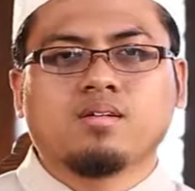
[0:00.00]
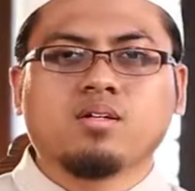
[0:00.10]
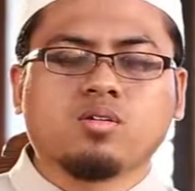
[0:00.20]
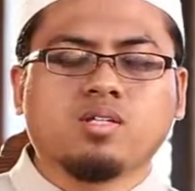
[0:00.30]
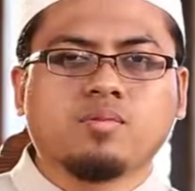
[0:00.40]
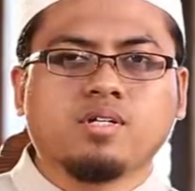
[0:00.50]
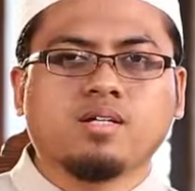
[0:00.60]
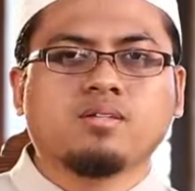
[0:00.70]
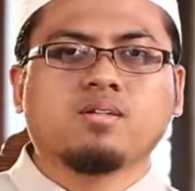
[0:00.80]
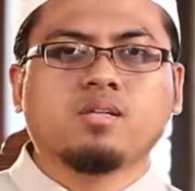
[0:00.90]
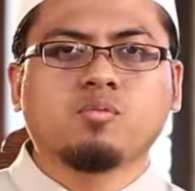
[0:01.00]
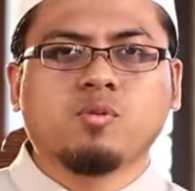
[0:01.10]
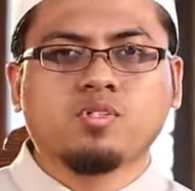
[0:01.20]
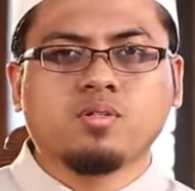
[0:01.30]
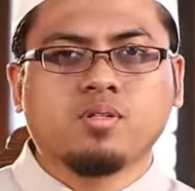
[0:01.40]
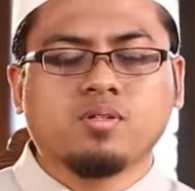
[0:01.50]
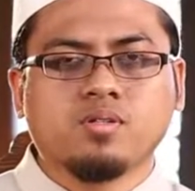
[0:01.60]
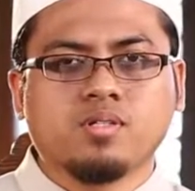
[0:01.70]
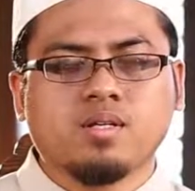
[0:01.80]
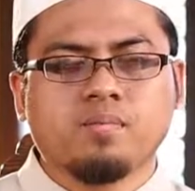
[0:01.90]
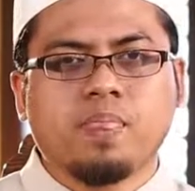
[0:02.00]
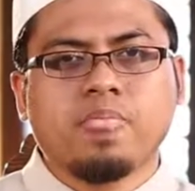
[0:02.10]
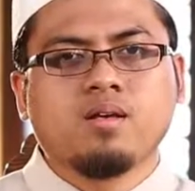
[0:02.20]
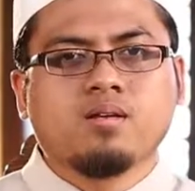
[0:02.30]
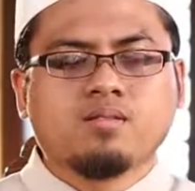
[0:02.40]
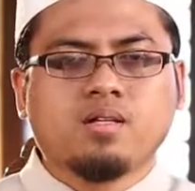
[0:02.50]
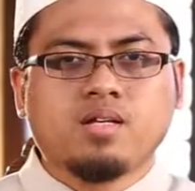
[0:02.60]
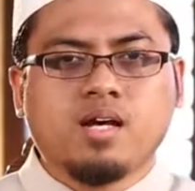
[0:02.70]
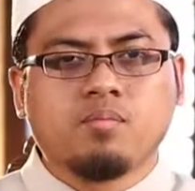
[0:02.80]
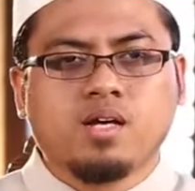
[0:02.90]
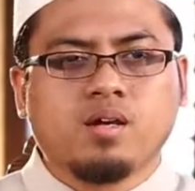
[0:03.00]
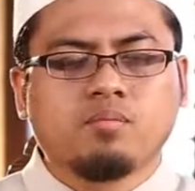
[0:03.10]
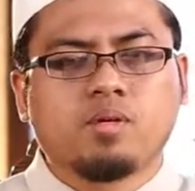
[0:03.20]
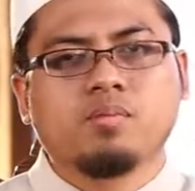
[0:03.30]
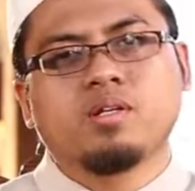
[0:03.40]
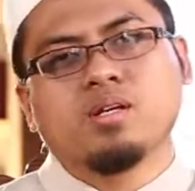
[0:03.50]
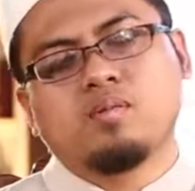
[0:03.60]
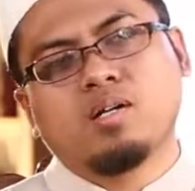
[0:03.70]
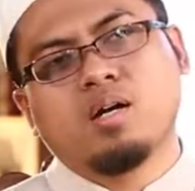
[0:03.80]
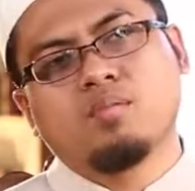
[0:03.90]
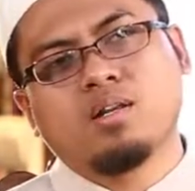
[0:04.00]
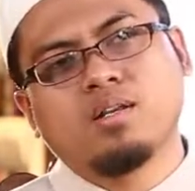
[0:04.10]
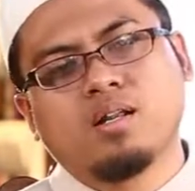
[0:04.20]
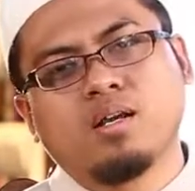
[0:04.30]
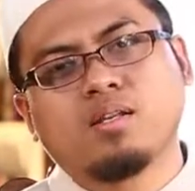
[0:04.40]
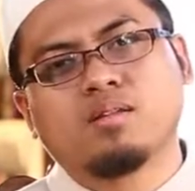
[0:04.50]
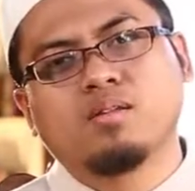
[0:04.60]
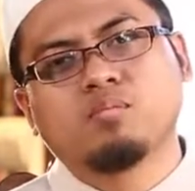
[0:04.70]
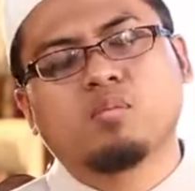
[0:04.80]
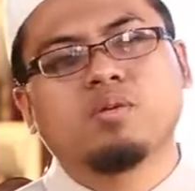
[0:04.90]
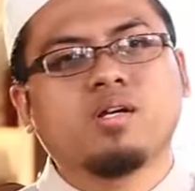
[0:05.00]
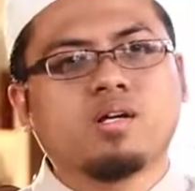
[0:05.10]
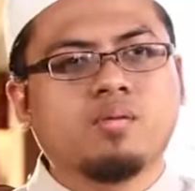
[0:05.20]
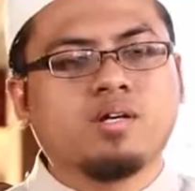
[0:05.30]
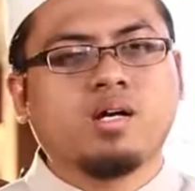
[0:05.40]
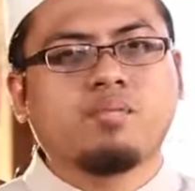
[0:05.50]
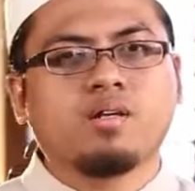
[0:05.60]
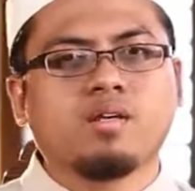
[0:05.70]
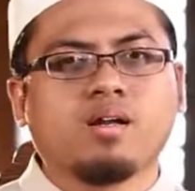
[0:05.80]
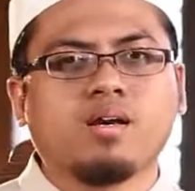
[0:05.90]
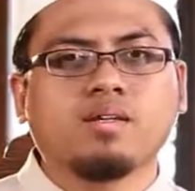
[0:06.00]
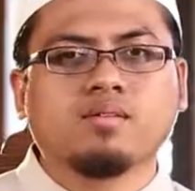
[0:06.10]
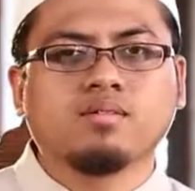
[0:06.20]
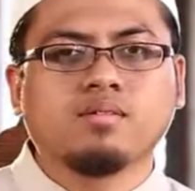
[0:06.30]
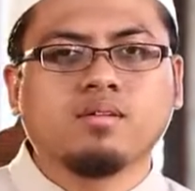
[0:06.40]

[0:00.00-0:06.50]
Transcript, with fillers: kalau kita melihat Nabi Muhammad SAW dari amal, berpindah kepada amal yang lain, berpindah kepada amal yang lain.